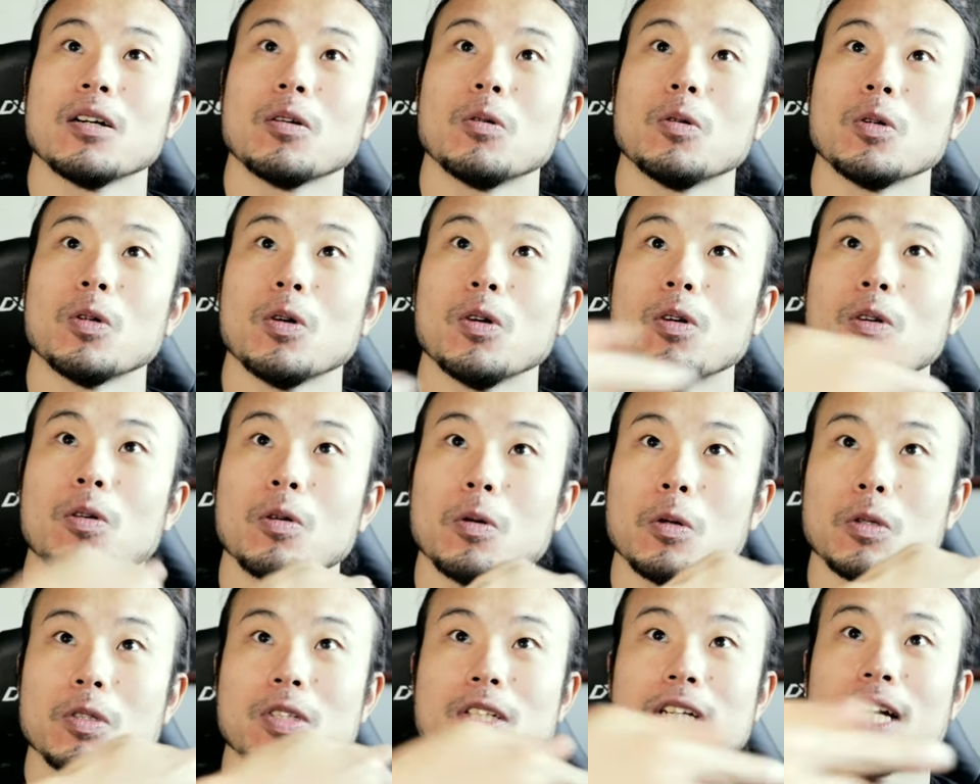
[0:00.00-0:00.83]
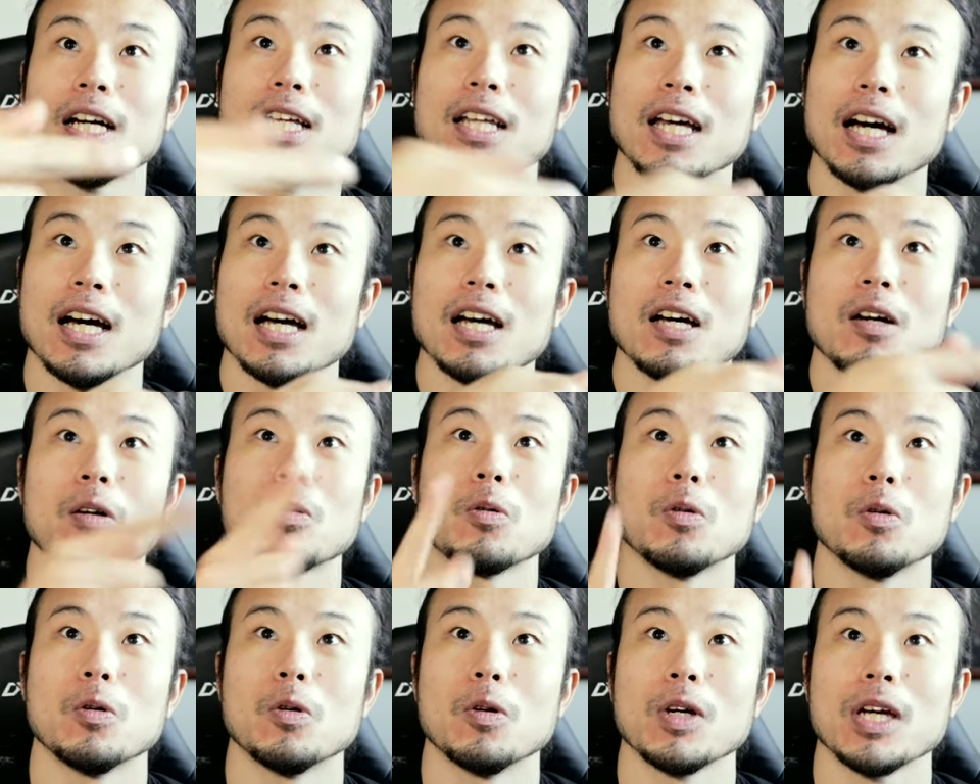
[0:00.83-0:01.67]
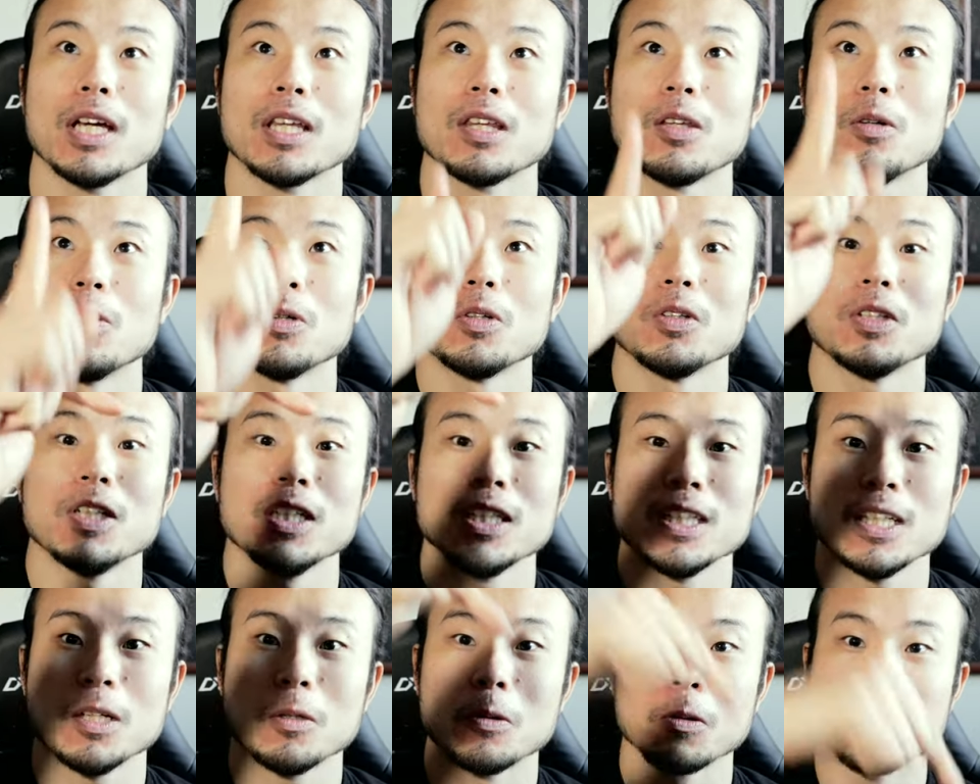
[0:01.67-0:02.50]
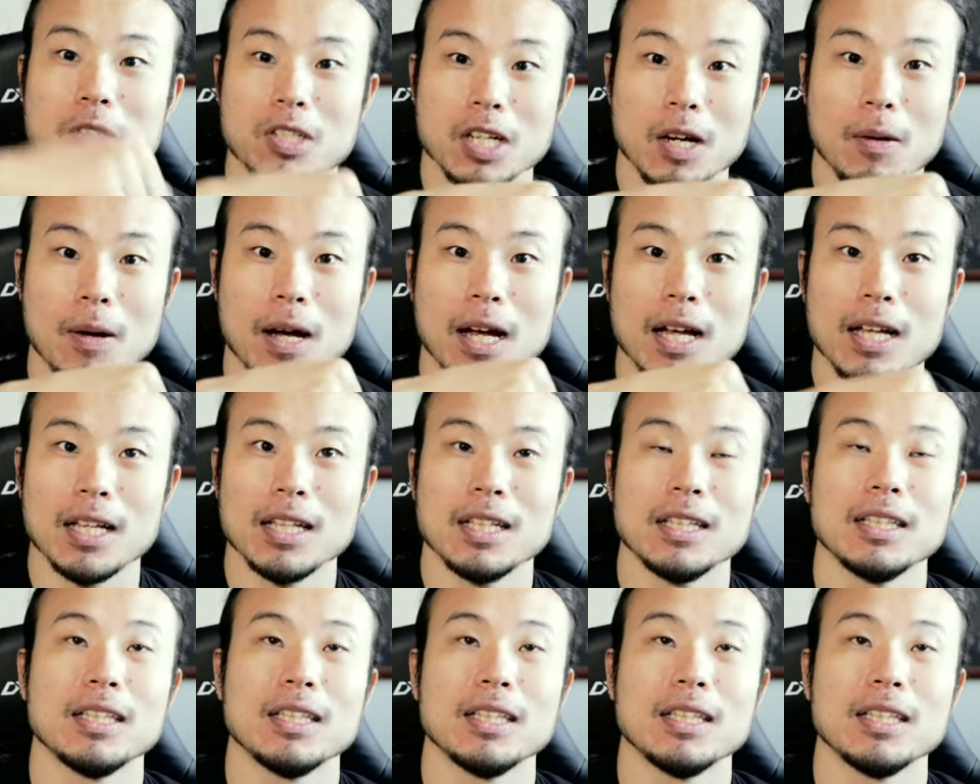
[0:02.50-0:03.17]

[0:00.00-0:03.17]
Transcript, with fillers: こっち側だ。こうやって泳いできて、こっち側。